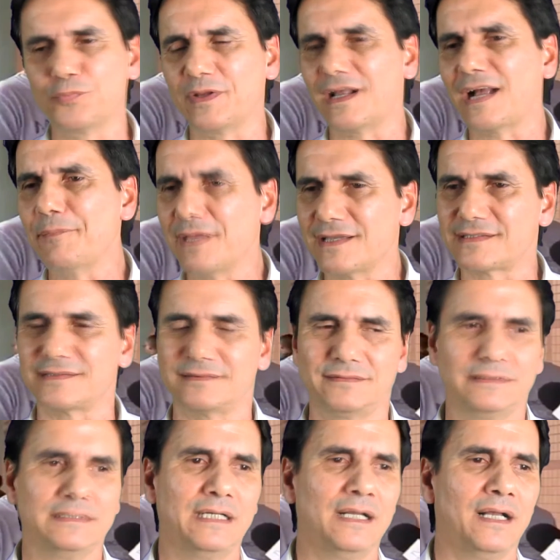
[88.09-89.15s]
pela cabeça.
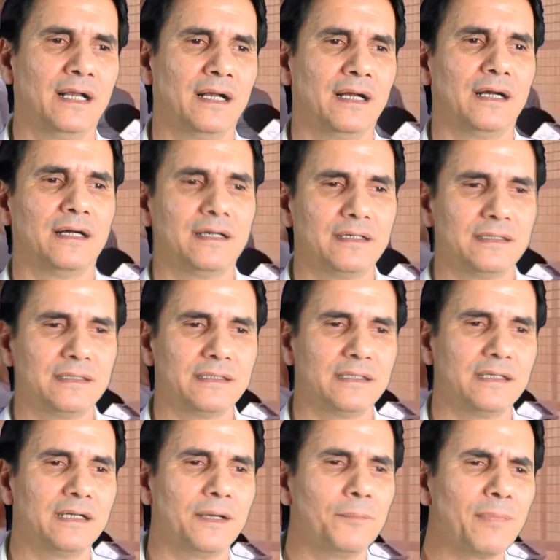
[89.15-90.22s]

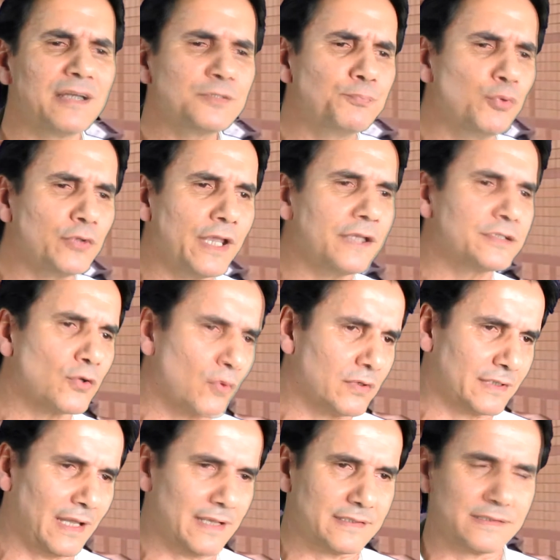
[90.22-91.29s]
Uh, mas por que, que isso
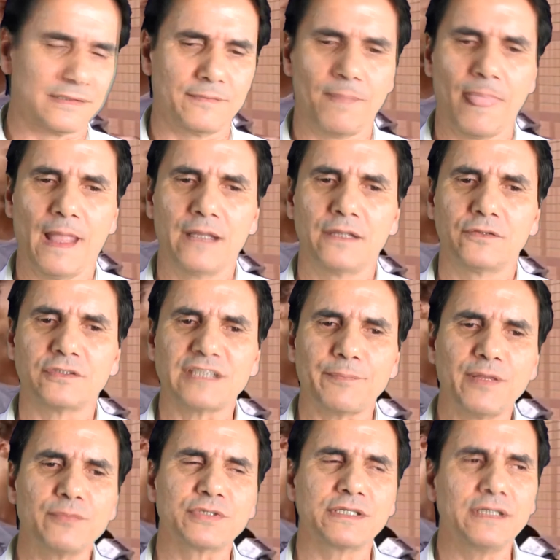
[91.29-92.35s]
acontece? Nós
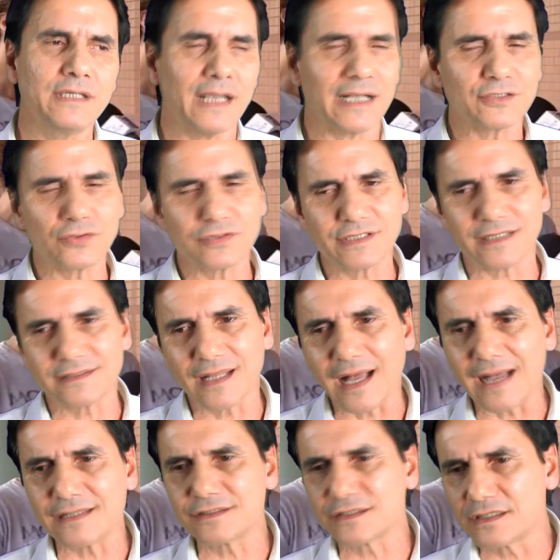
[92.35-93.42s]
sabemos que a
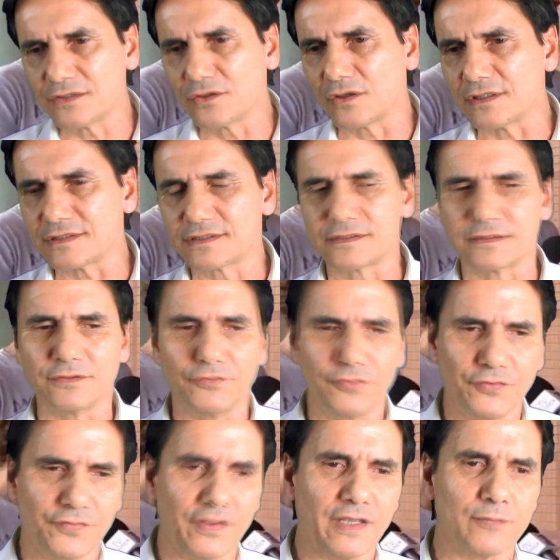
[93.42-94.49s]
sociedade que nós
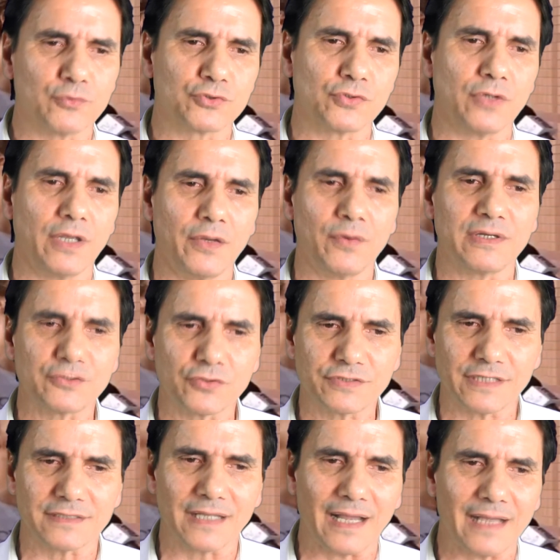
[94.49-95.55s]
vivemos é uma
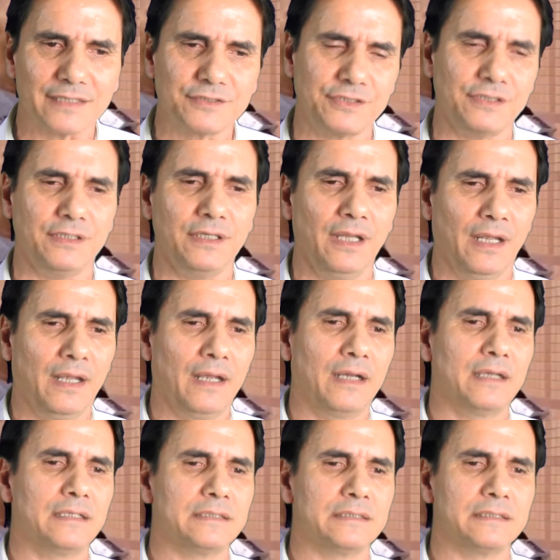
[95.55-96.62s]
sociedade
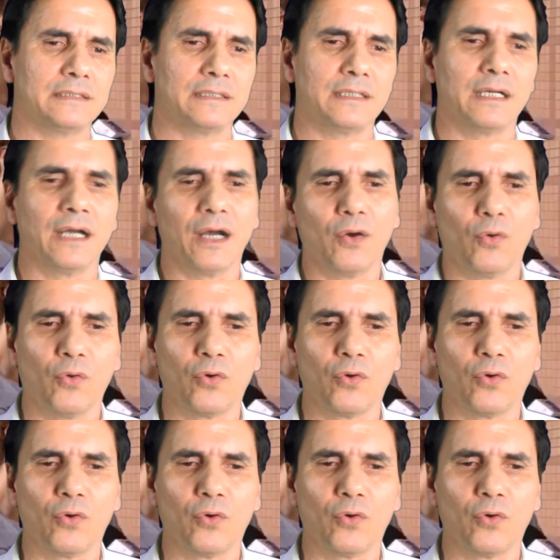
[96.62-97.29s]
uh,